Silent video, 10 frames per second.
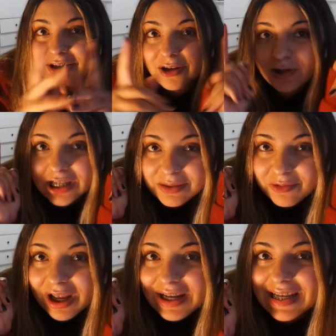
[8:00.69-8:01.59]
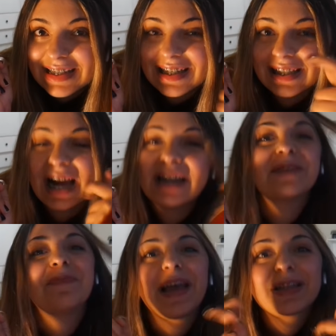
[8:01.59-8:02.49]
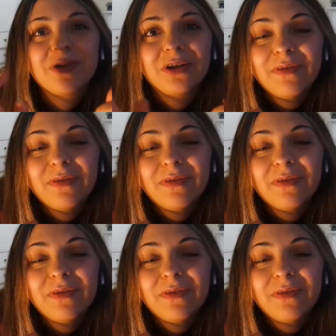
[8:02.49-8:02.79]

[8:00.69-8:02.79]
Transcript: Hatırlıyorsanız bunlar yeşildi artık beyaz